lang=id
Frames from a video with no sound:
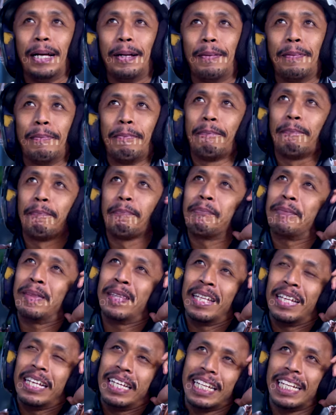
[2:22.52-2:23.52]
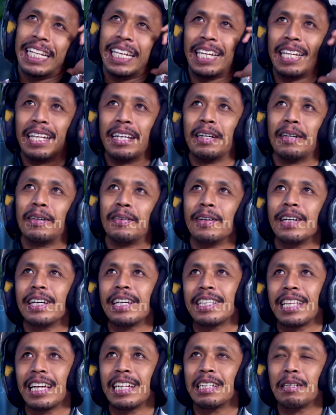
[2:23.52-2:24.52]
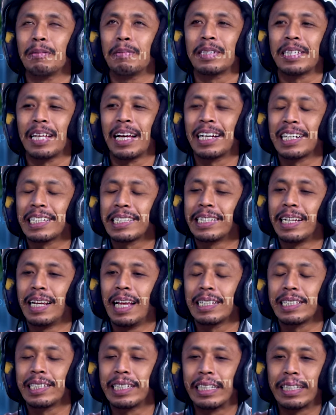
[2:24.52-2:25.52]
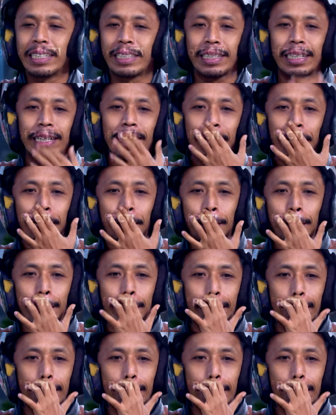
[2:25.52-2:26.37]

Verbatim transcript: Um, gini, gue jadi bisa ngejelasin ke Eko